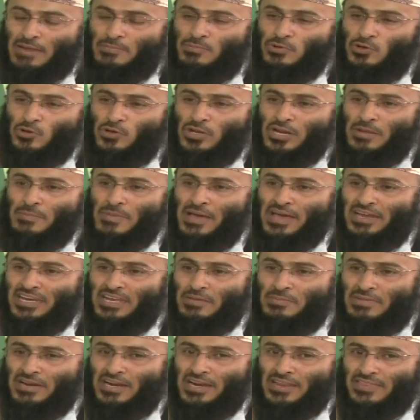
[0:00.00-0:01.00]
من علماء
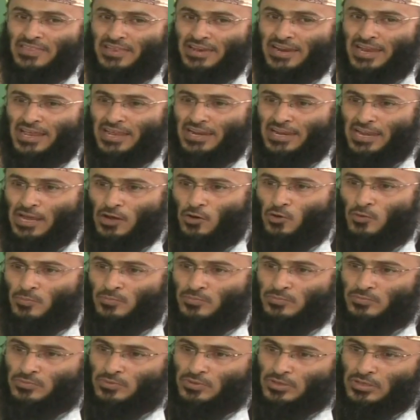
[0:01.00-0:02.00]
اليمن الذين
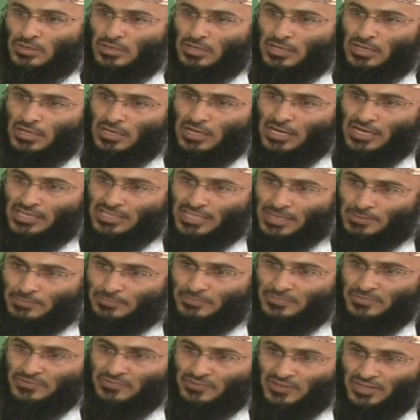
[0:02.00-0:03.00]
لهم آه،
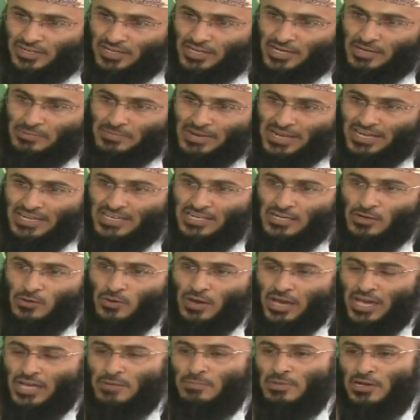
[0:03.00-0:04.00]
قدم في العلم لكنه
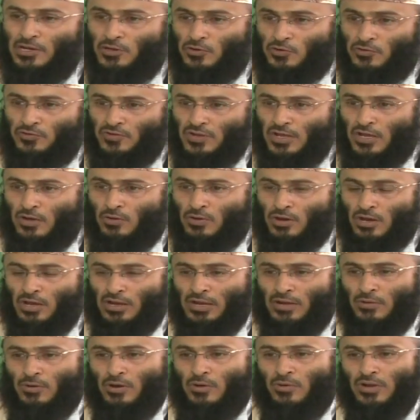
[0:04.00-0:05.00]
غير معروف
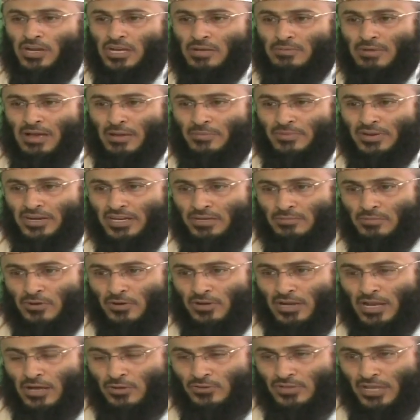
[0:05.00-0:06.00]
وهو الإمام
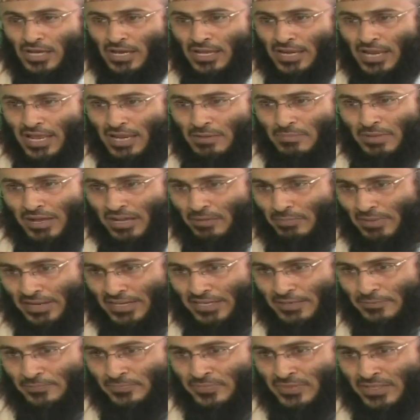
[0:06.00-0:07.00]
رحمه الله تعالى
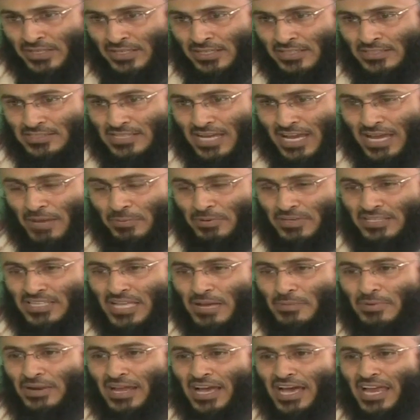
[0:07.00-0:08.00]
المقبلي صاحب
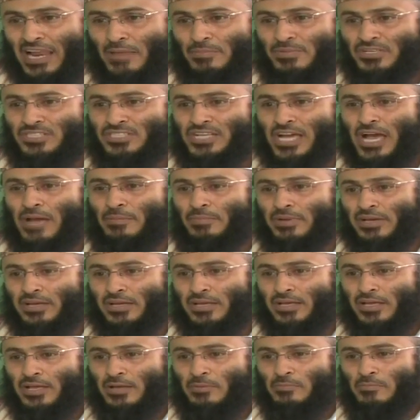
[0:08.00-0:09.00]
كتاب العلم الشامخ
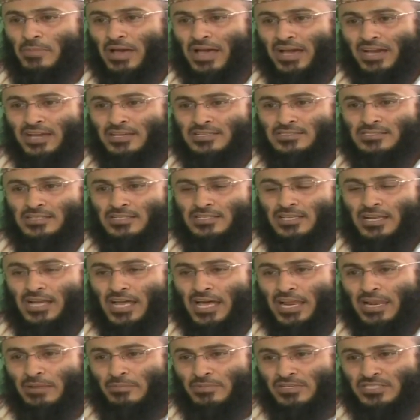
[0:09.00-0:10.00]
ما قصة
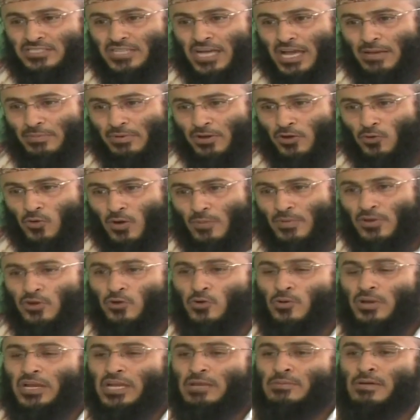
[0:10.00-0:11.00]
العلم الشامخ ومن
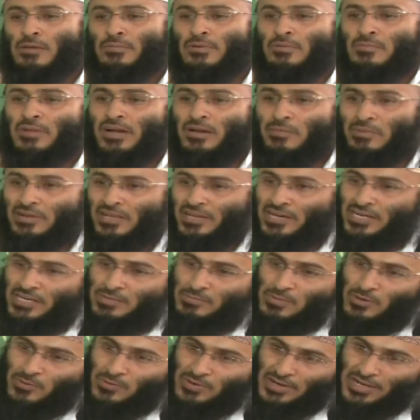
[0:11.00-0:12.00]
هو الإمام المقبلي
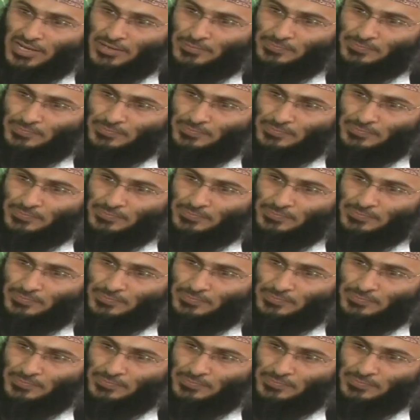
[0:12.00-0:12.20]
رحمه الله